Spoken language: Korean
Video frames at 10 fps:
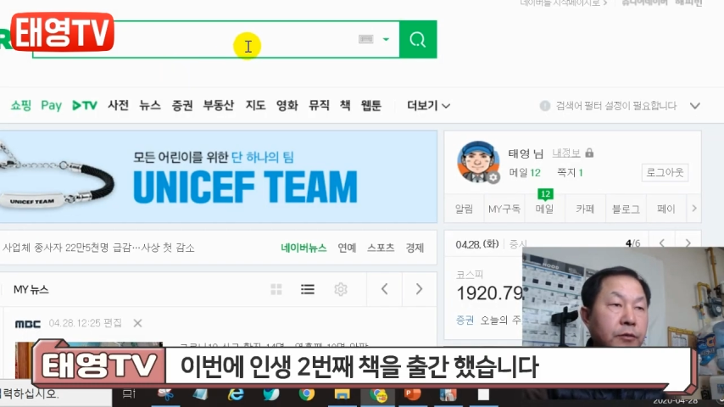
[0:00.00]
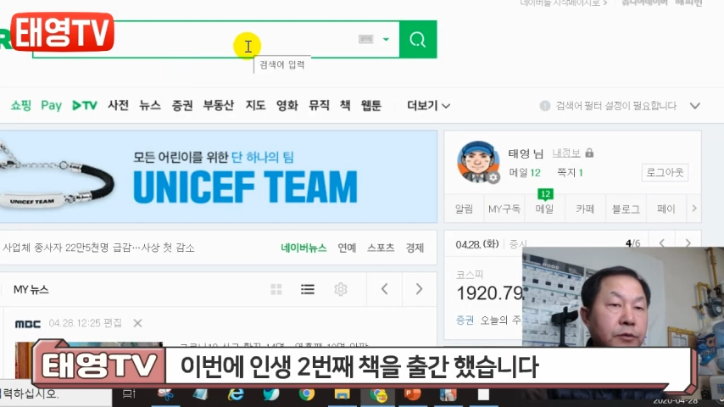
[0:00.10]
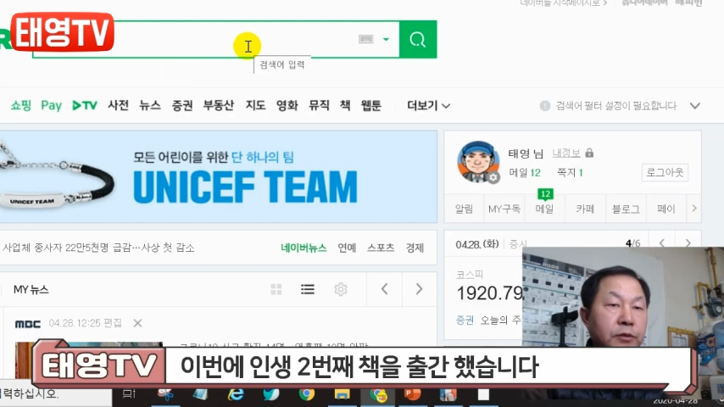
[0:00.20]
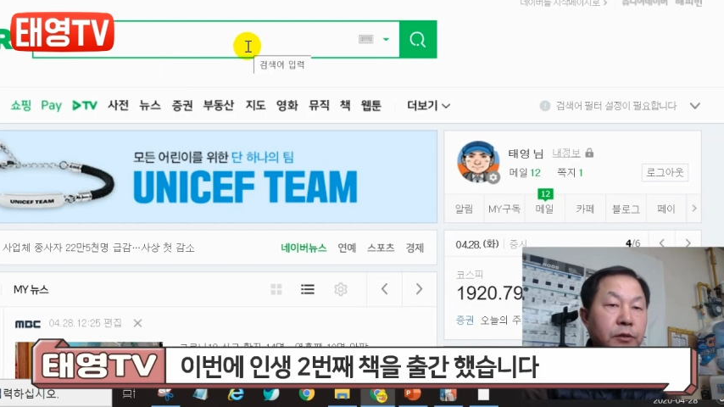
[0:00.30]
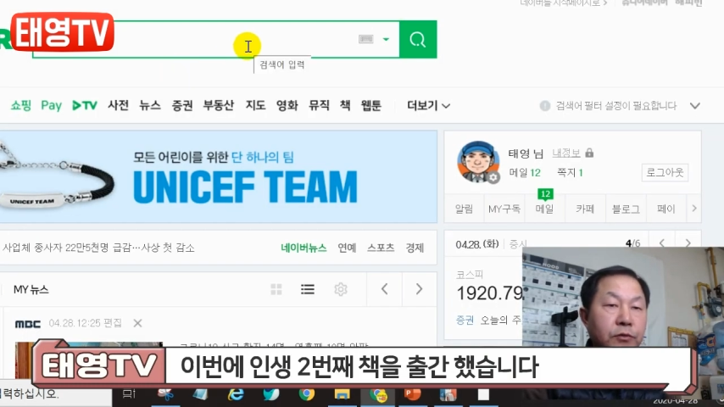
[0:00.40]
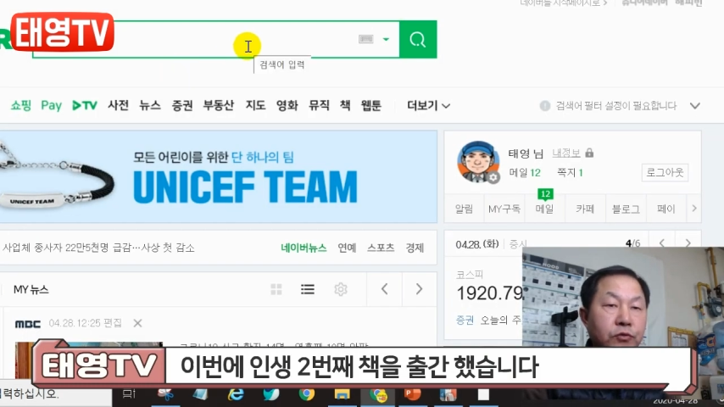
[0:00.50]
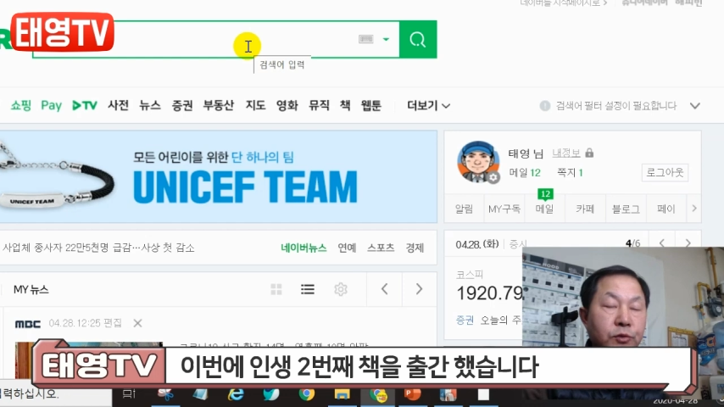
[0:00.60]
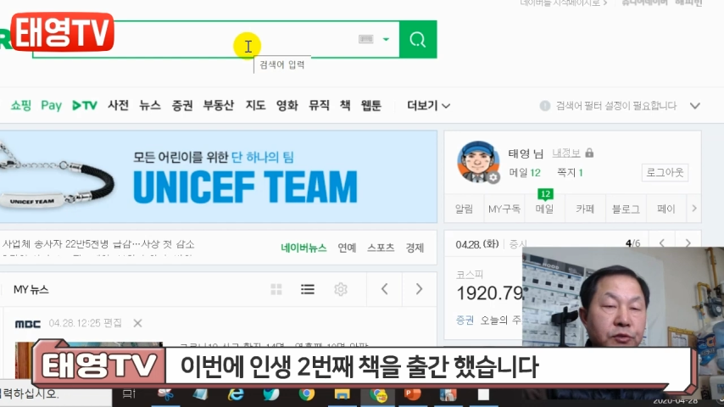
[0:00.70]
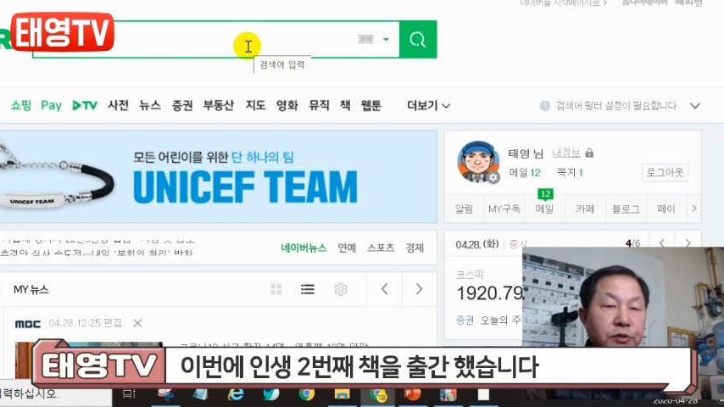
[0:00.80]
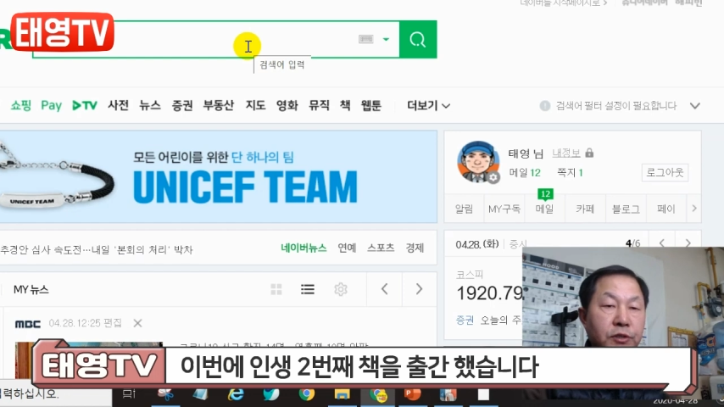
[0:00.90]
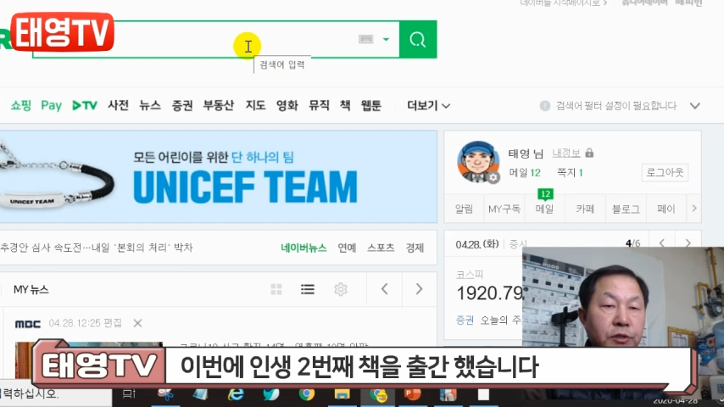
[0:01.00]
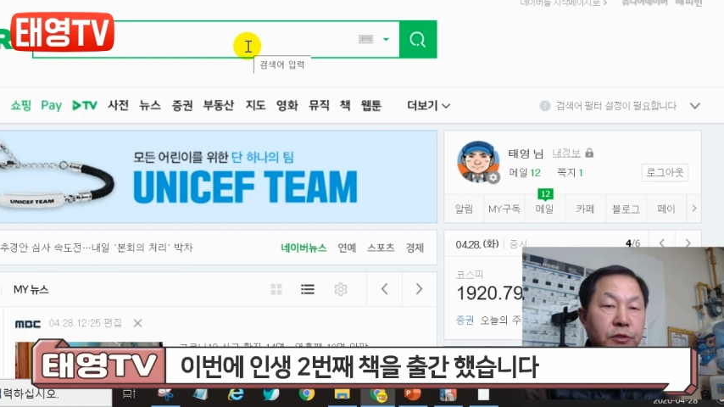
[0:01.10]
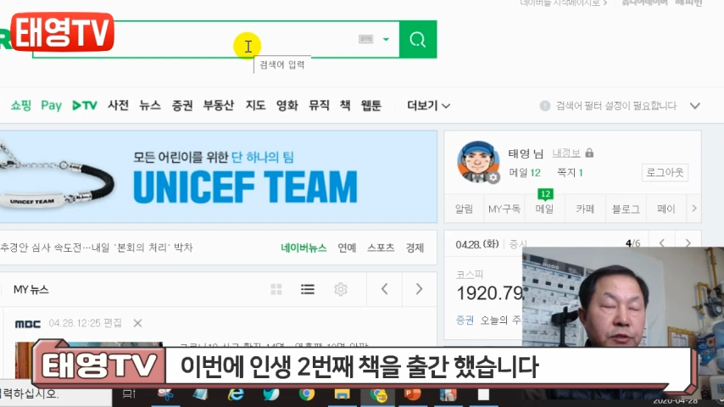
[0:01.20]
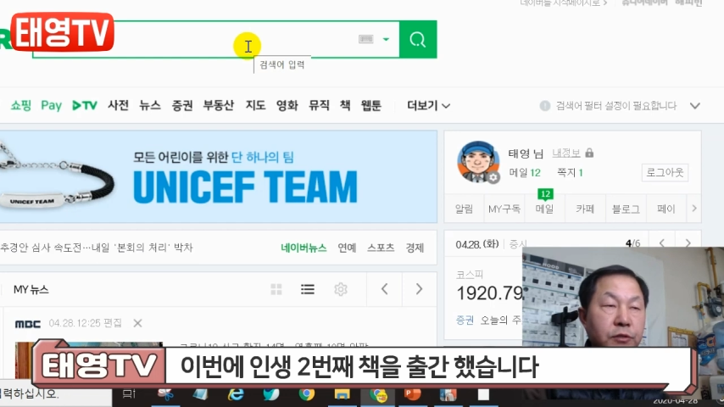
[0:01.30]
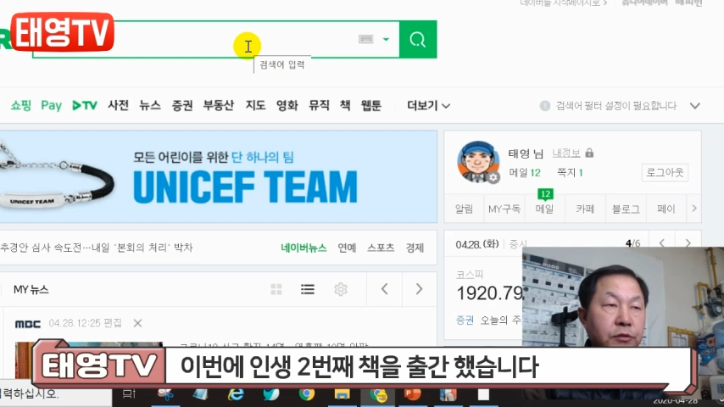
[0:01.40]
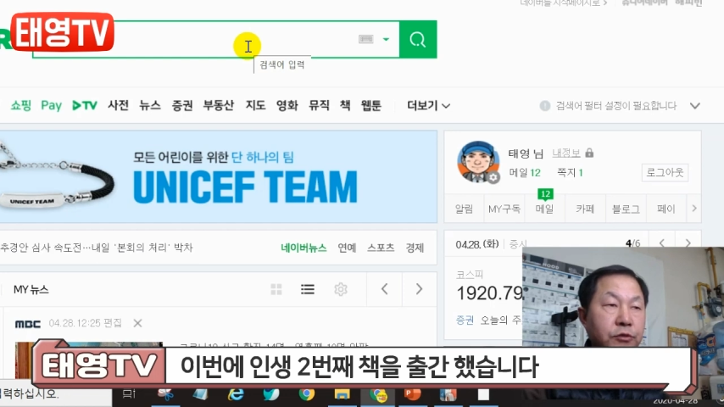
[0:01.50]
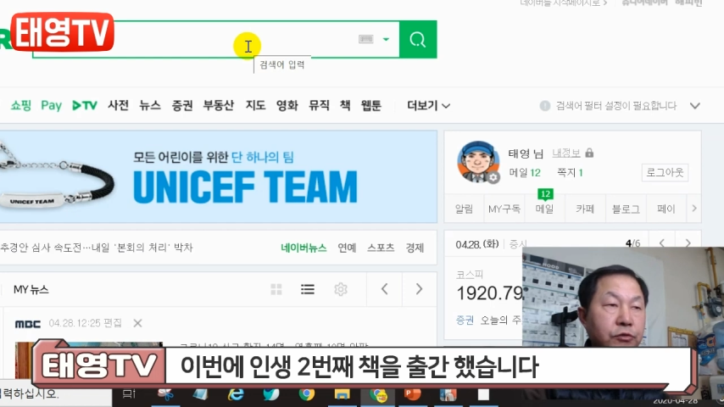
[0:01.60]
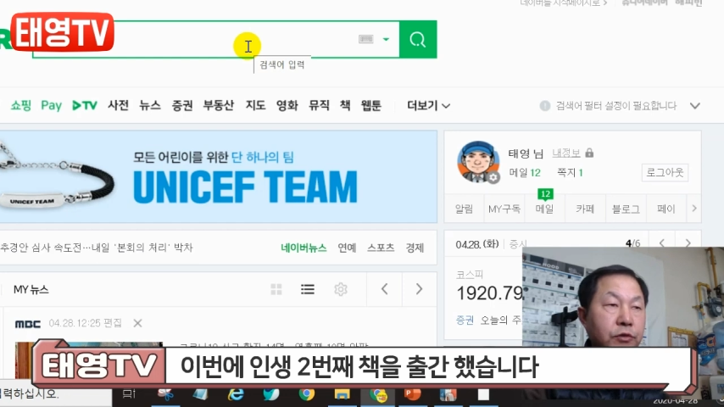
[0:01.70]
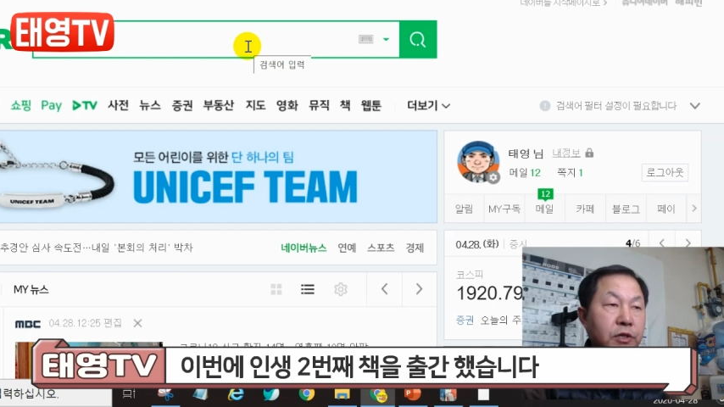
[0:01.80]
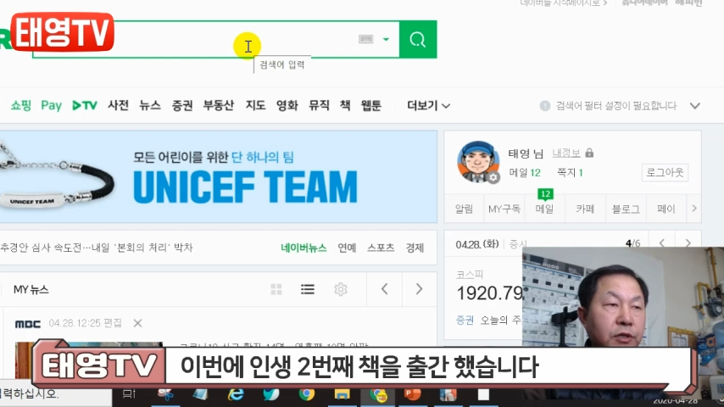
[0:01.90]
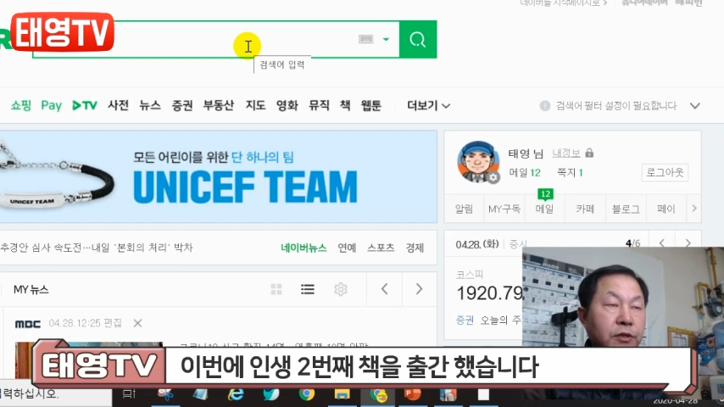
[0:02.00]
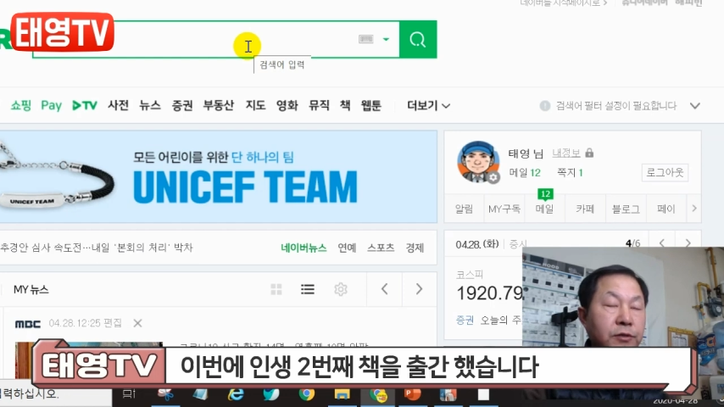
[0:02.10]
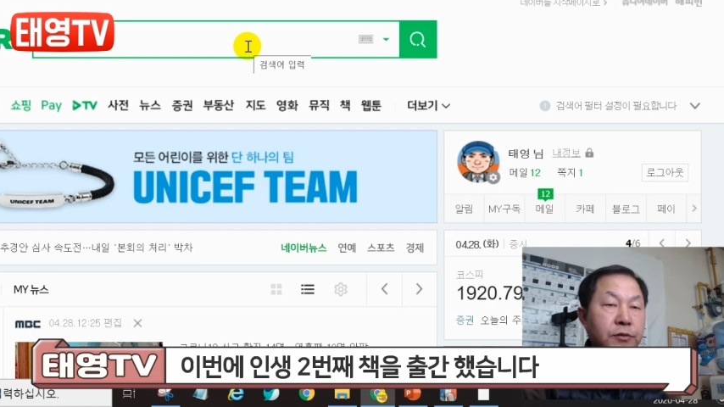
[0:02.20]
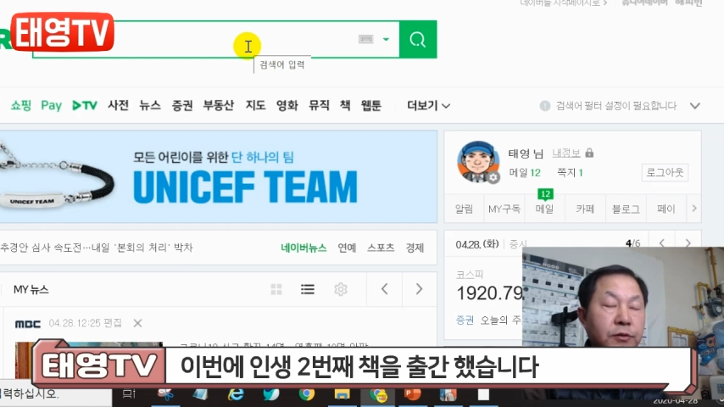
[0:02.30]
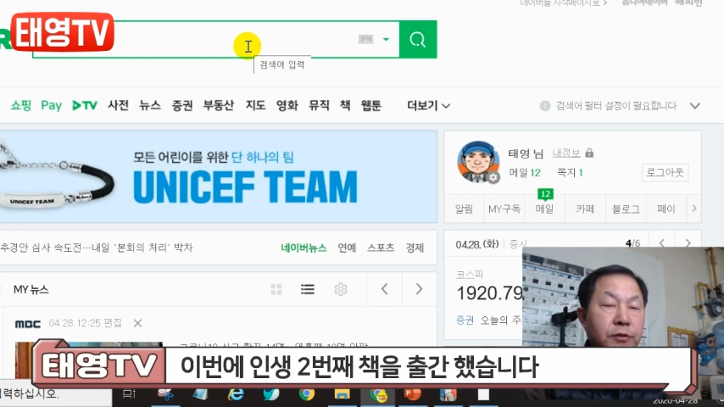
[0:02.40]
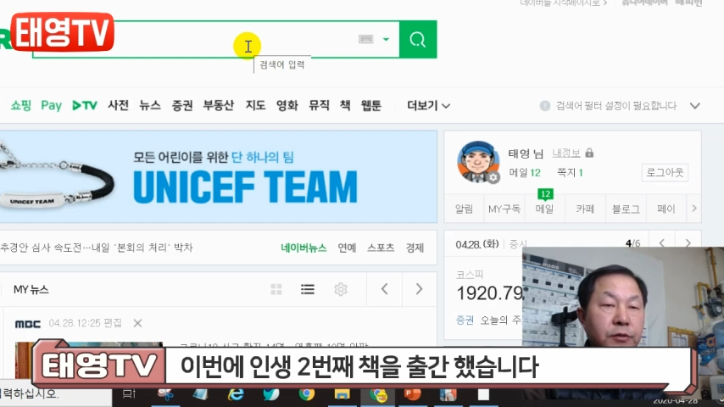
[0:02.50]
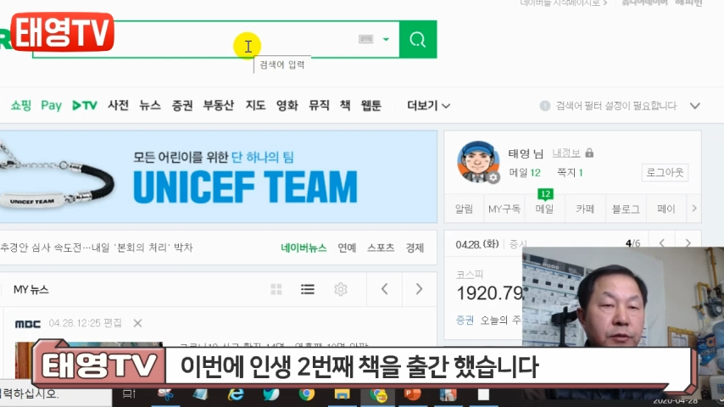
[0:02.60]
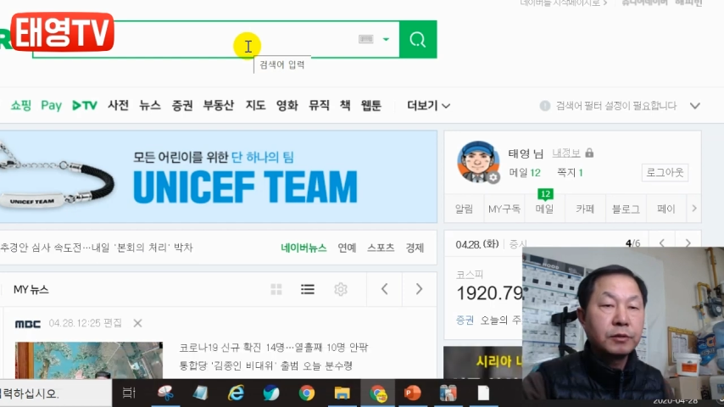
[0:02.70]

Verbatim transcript: 인생 두 번째 책을 출간하게 돼서